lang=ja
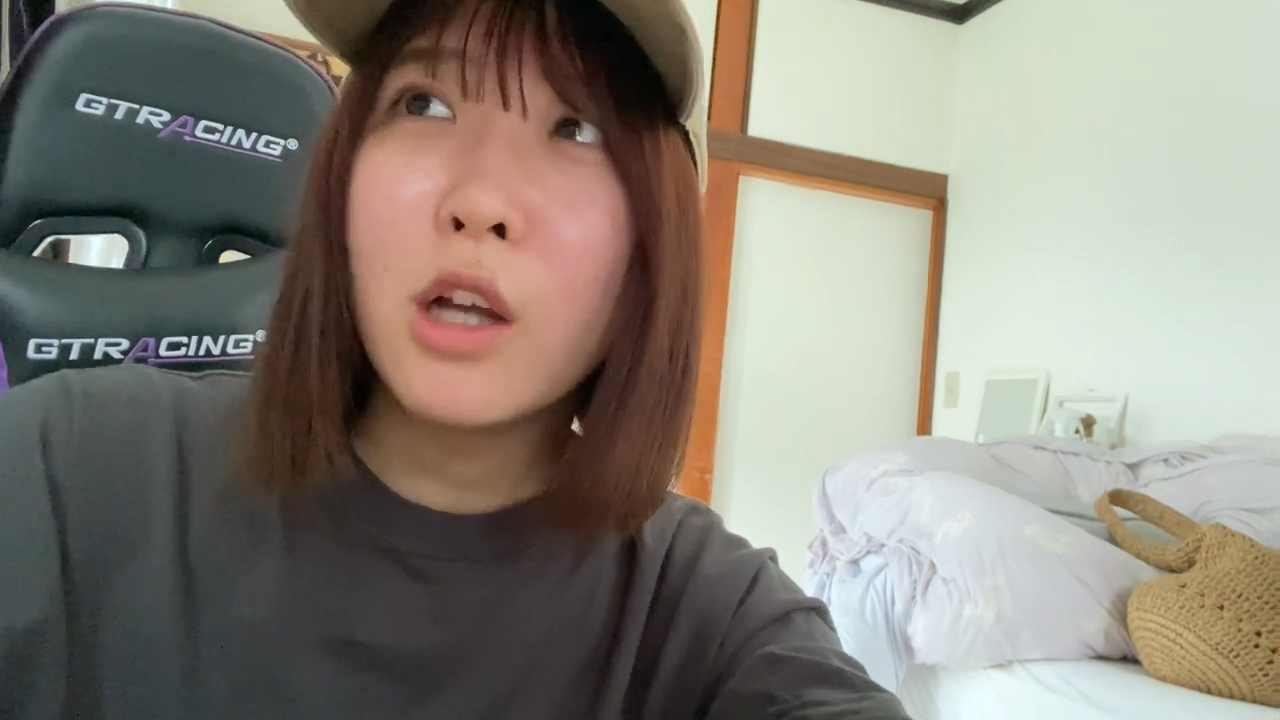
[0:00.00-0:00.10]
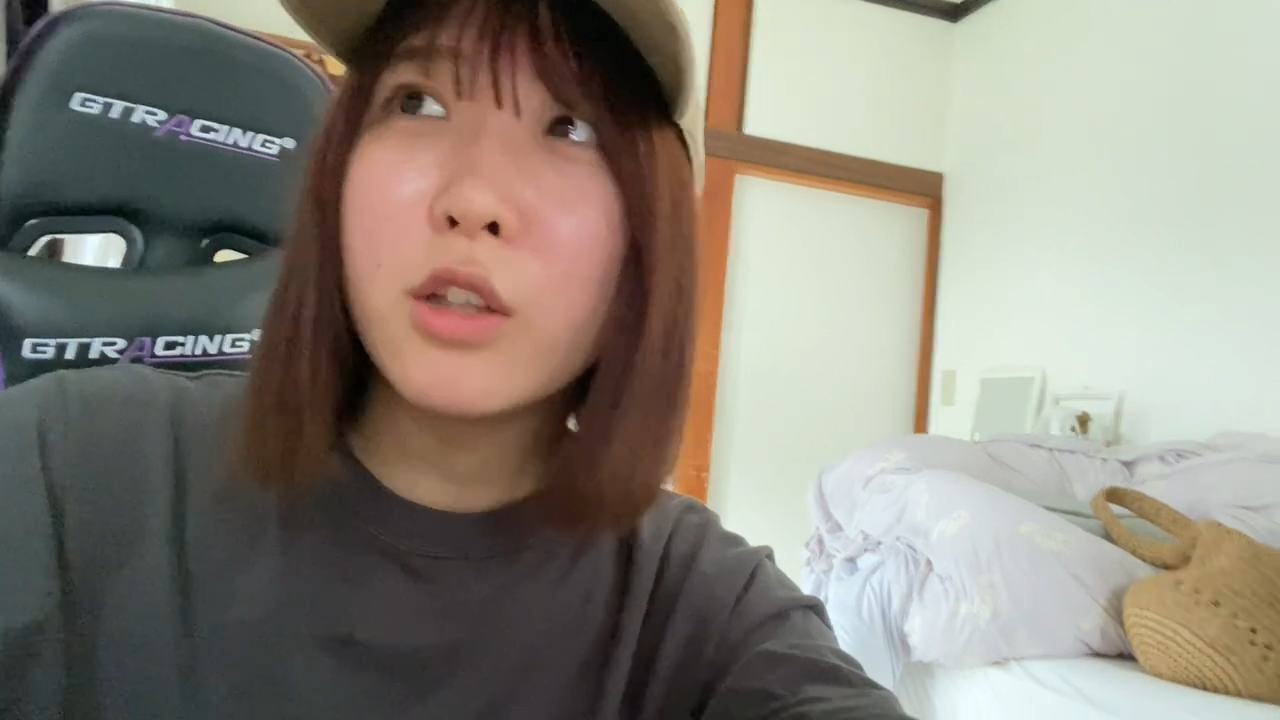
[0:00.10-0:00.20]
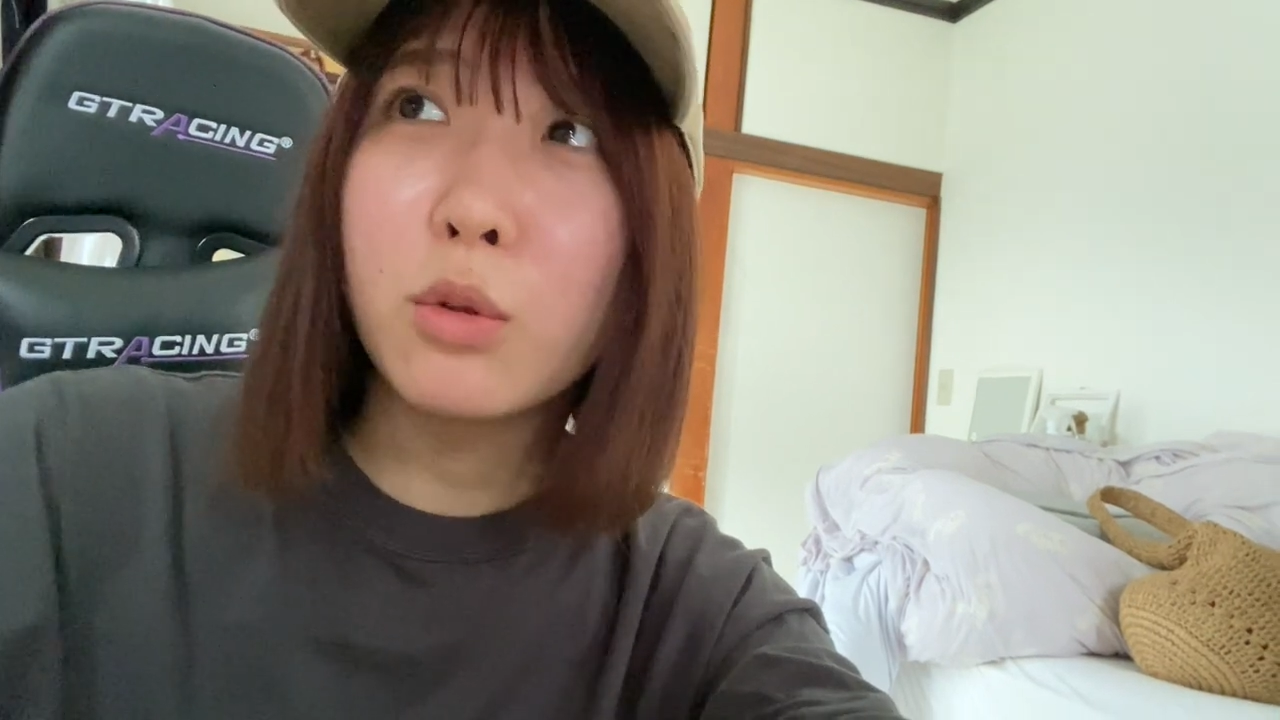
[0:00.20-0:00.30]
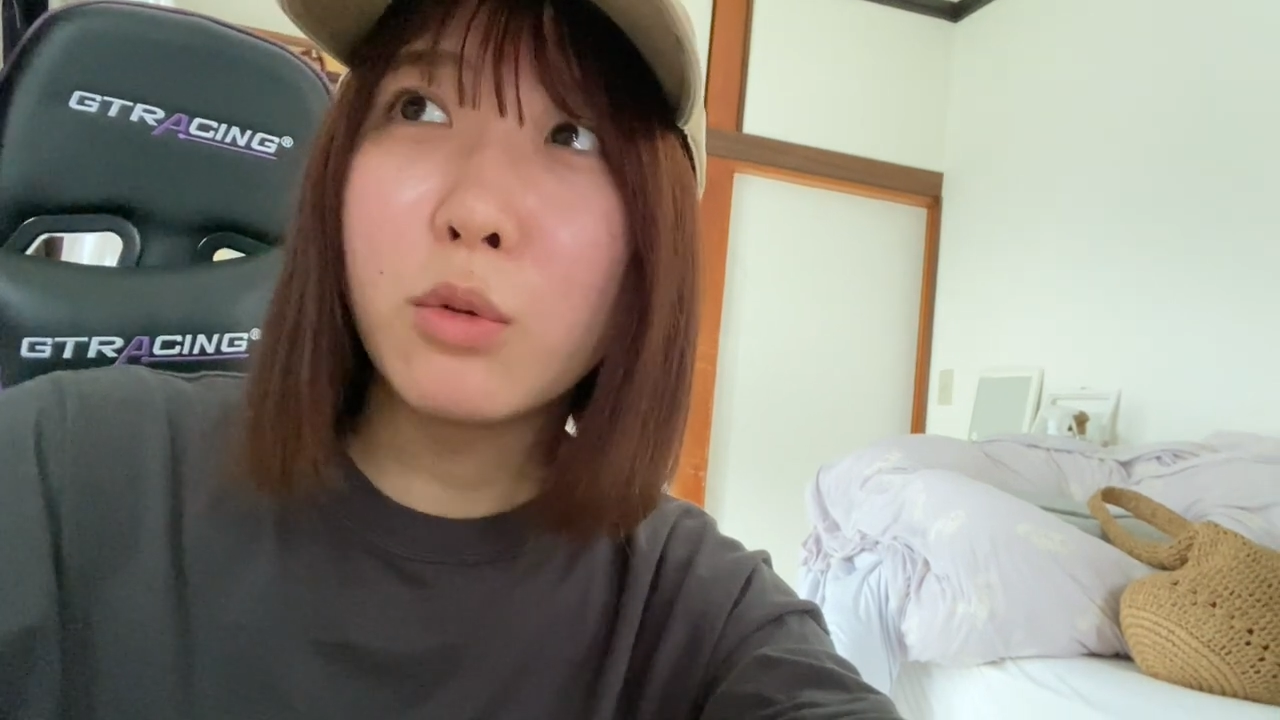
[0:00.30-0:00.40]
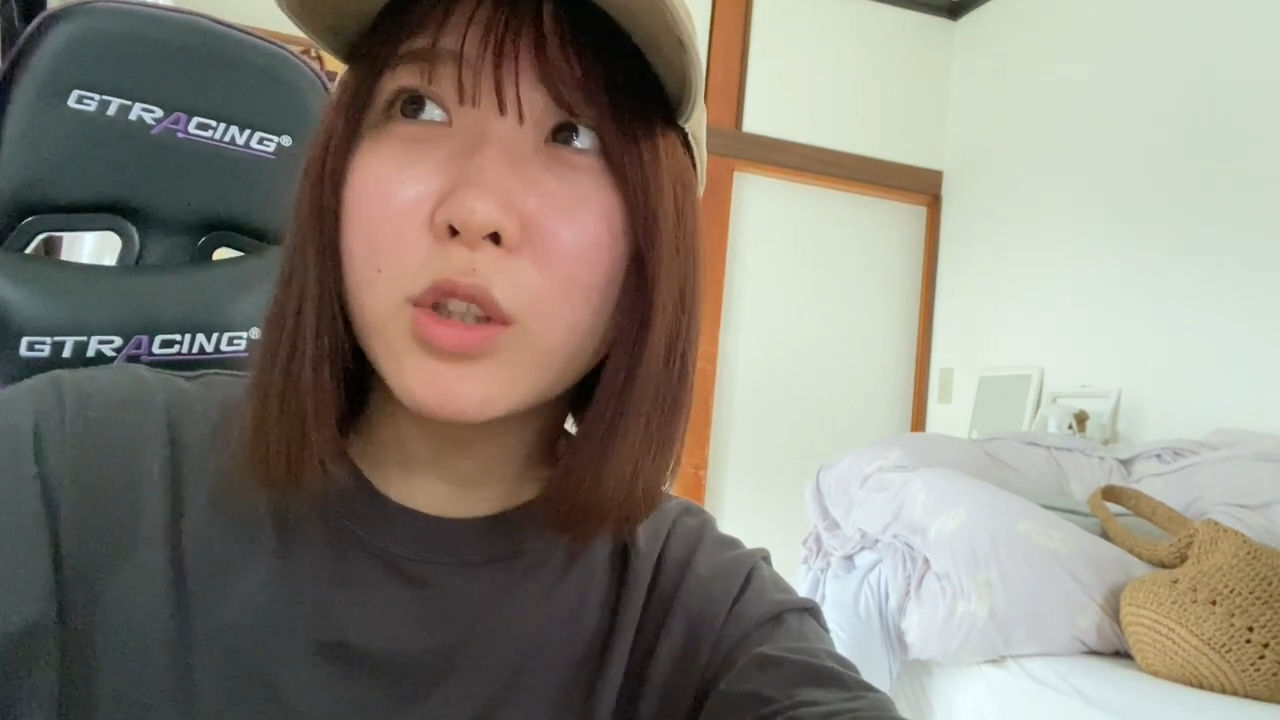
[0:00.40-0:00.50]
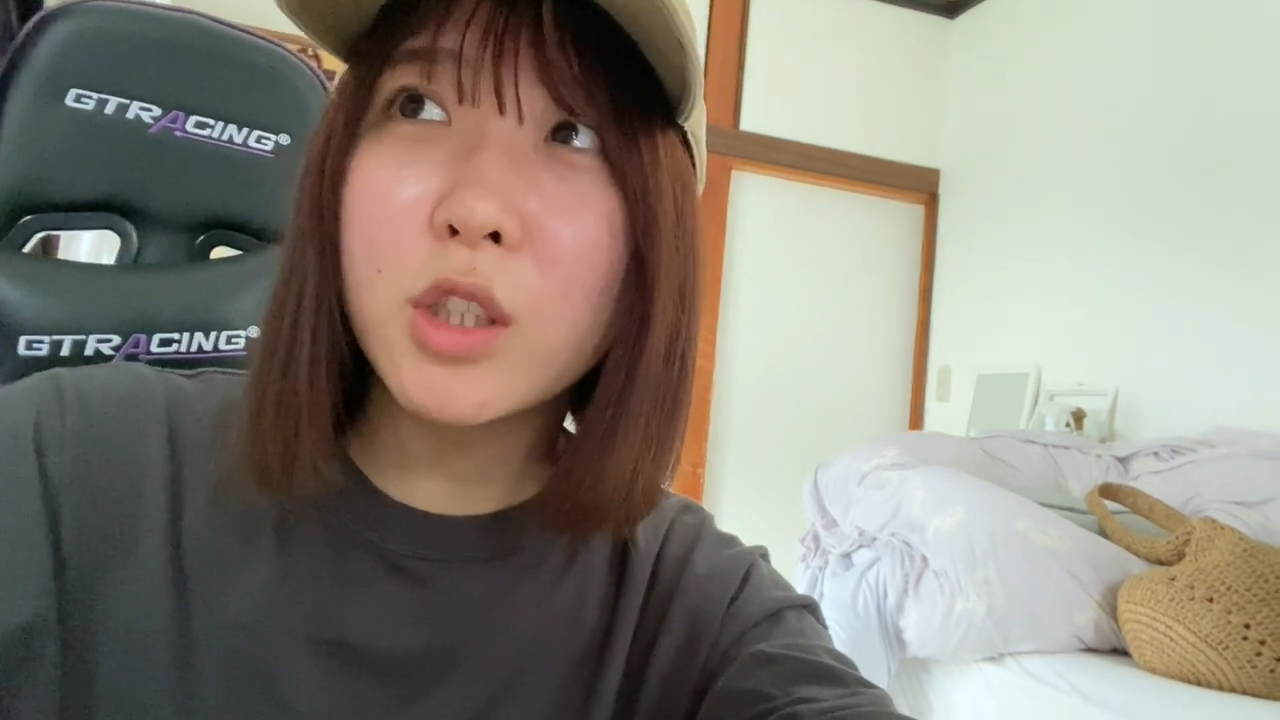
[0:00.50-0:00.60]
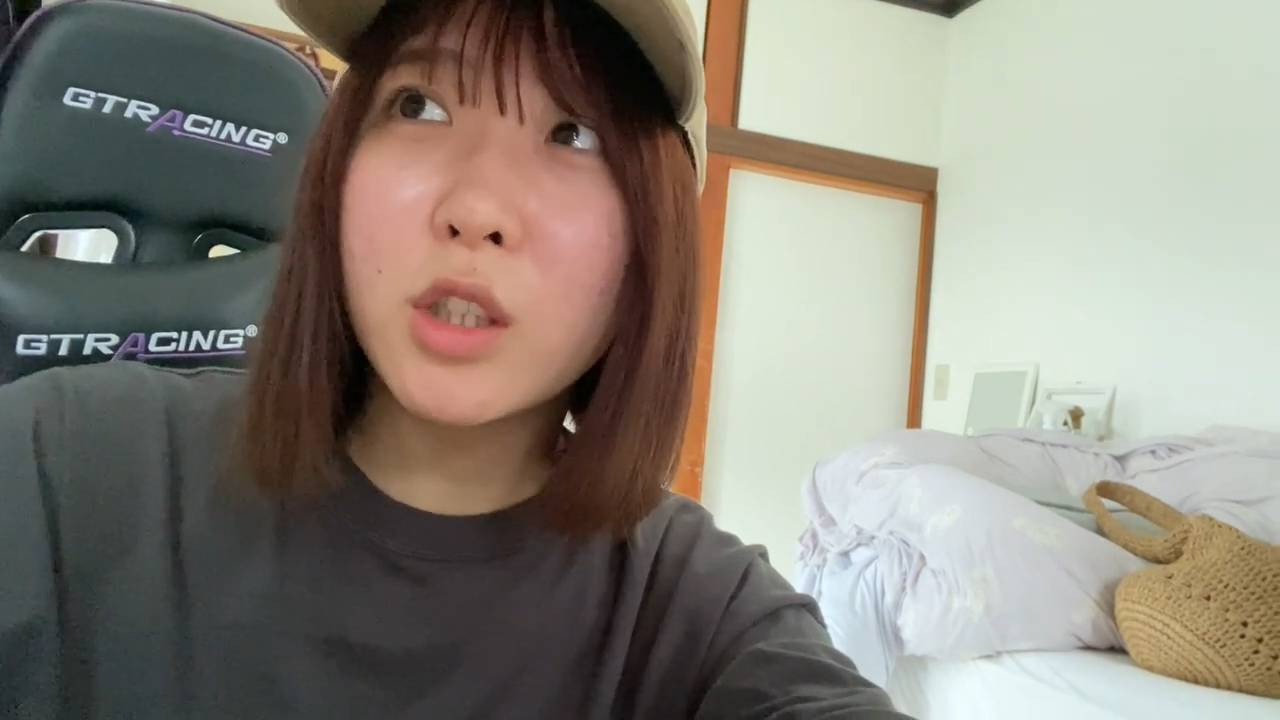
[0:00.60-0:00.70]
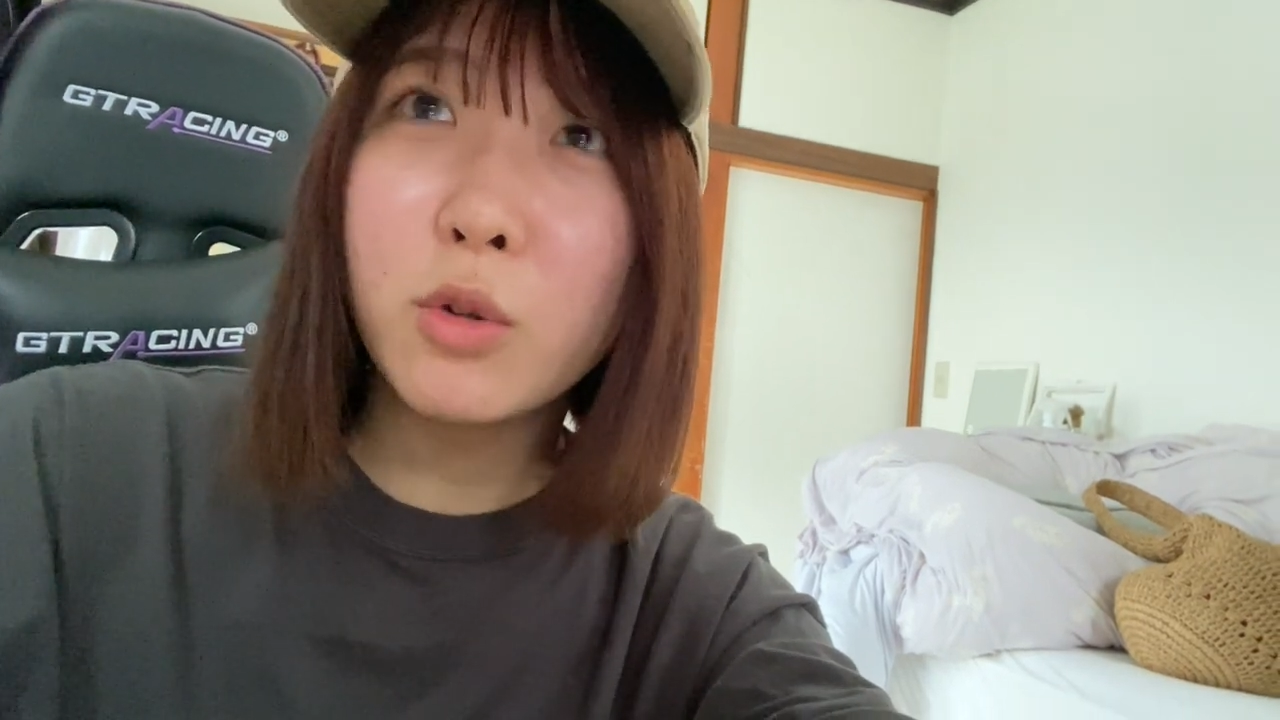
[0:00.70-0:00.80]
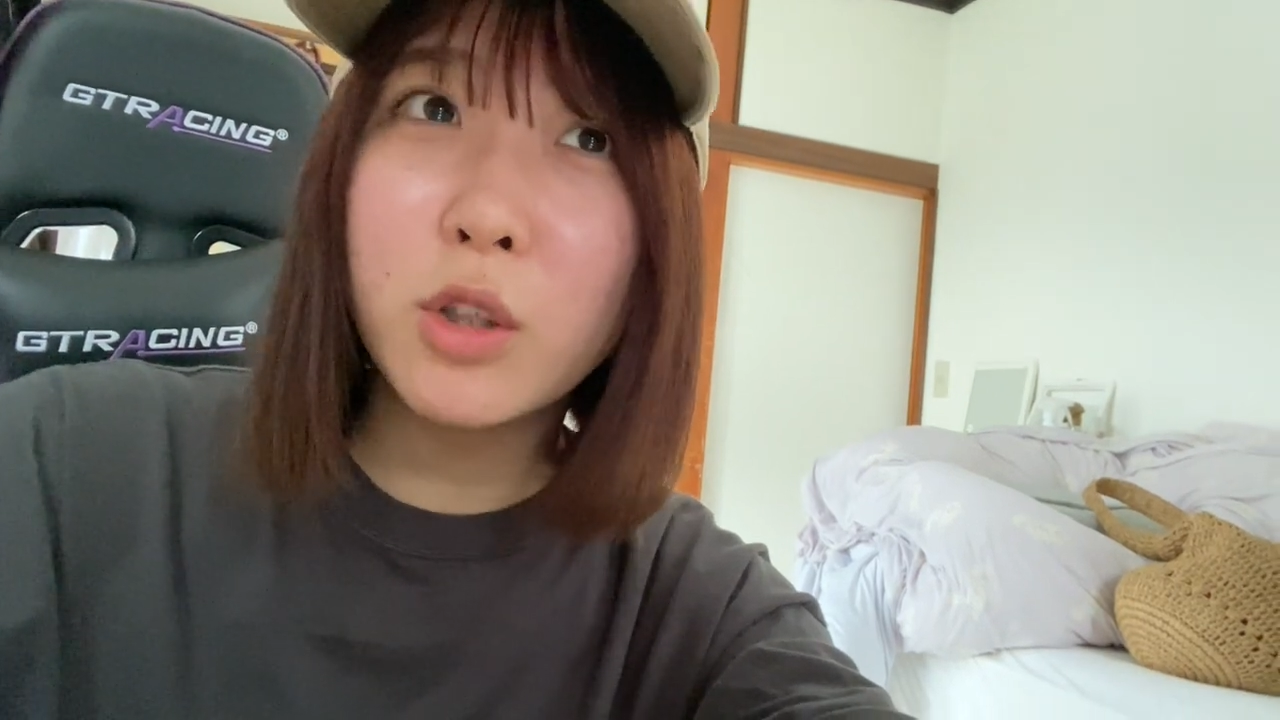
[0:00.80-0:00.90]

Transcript: その血の